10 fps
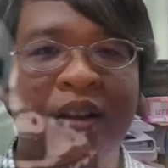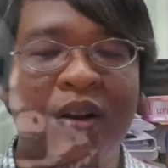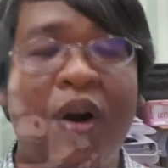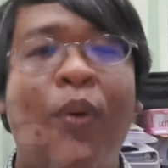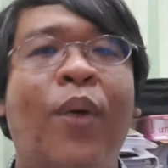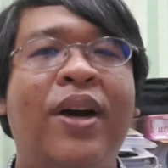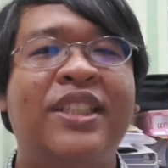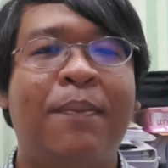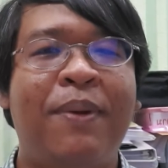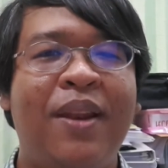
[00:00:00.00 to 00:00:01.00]
ก็หวังว่า
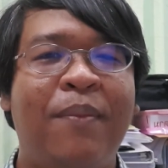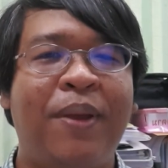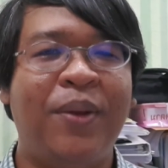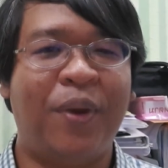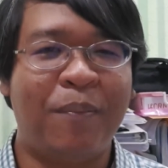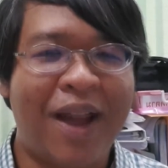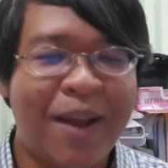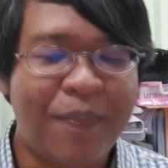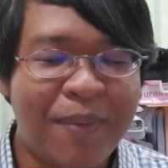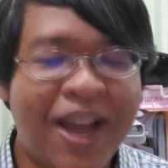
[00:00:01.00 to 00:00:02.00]
จะเป็นประโยชน์บ้าง
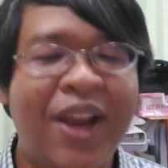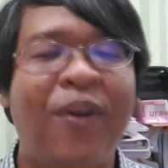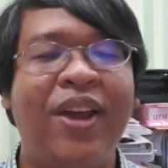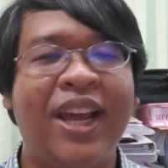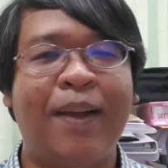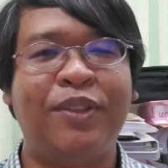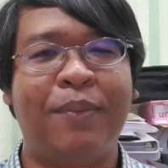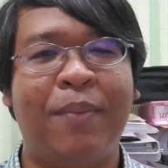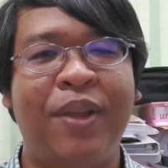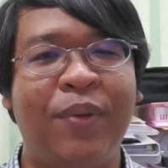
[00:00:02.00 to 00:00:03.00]
ไม่มากก็น้อยนะครับสำ
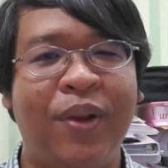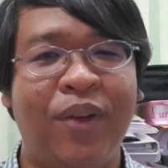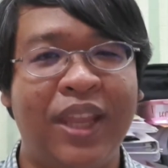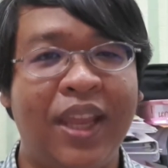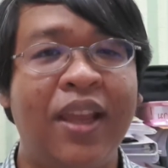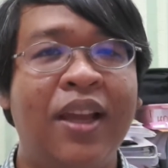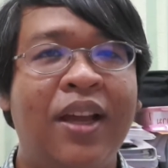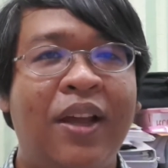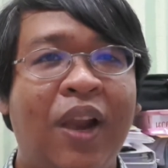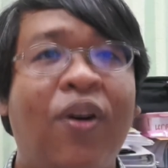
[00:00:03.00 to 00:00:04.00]
หรับในวิดีโอนี้แล้